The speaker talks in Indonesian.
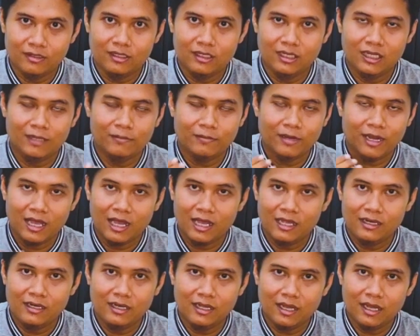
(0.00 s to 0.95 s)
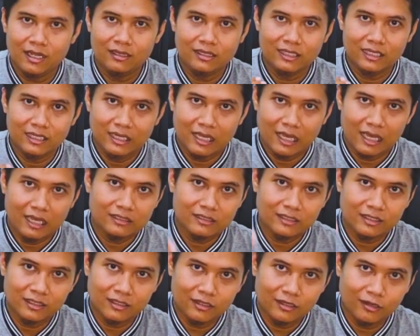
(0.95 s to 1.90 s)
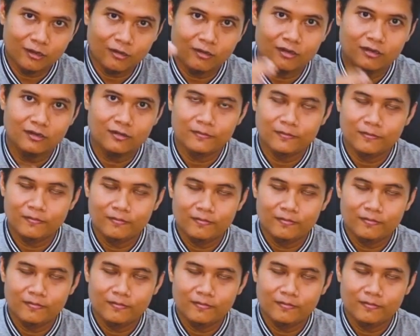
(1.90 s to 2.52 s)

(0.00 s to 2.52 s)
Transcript: Di kepala Anda tidak sinkron.